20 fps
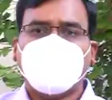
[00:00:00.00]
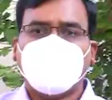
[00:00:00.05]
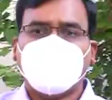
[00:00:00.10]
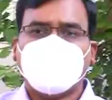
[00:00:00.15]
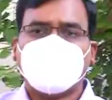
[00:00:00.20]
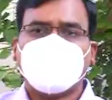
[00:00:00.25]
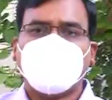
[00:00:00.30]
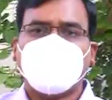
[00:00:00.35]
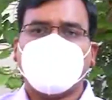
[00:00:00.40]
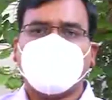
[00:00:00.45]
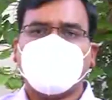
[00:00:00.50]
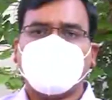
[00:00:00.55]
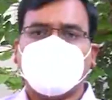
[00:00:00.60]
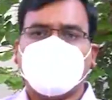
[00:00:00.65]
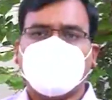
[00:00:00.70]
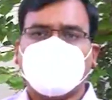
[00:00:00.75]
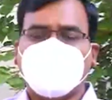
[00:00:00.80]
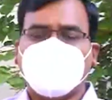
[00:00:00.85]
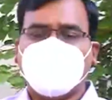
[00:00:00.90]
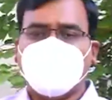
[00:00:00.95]
అయినా స్నానం
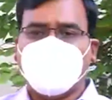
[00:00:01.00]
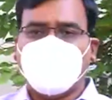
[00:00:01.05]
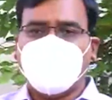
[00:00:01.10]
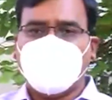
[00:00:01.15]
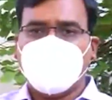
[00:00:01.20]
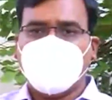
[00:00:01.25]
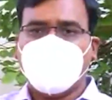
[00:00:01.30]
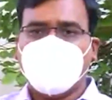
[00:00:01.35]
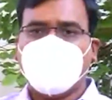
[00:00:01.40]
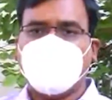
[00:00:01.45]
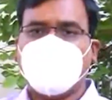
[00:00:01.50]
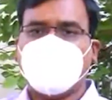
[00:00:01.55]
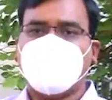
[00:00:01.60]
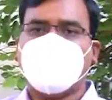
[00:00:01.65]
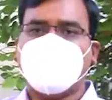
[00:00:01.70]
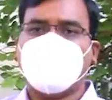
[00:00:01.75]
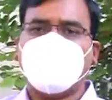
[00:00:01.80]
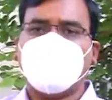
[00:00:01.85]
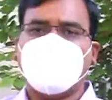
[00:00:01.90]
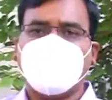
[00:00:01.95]
చేసి
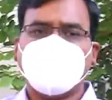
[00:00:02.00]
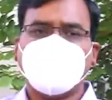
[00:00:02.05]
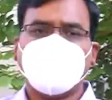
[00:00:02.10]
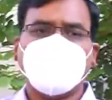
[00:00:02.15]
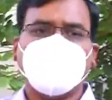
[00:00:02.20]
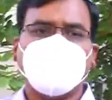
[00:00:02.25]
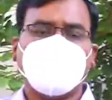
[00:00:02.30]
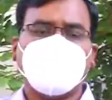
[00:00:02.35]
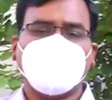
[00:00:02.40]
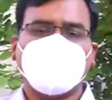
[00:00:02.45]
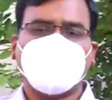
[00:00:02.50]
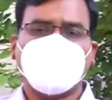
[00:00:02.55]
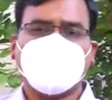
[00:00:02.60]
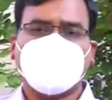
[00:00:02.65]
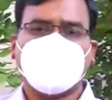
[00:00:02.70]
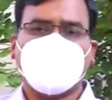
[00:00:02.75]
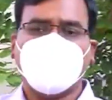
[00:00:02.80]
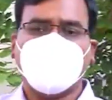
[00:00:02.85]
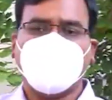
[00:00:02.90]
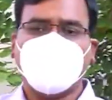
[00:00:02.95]
వ్యక్తిగత పరిశుభ్రత
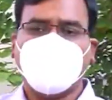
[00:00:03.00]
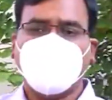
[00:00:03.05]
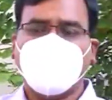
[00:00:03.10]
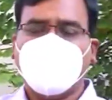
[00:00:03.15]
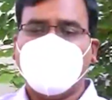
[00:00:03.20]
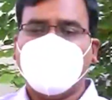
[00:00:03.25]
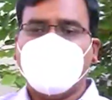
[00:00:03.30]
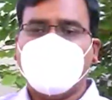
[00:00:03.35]
చూసుకోవడం